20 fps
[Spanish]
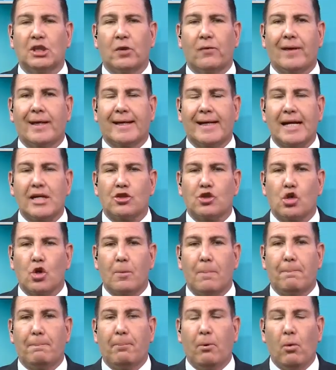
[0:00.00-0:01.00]
dentro del
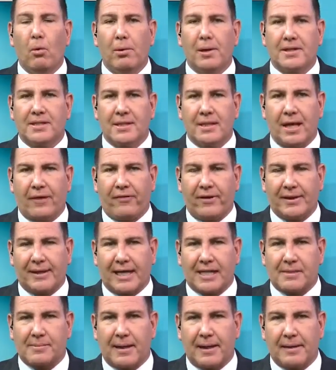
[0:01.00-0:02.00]
caso Publicidad
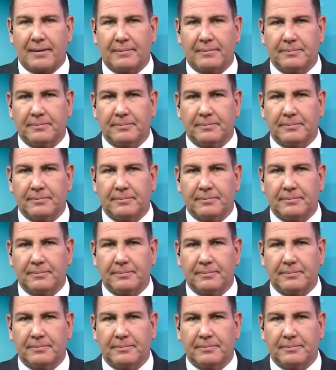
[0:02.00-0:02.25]
Fantasma.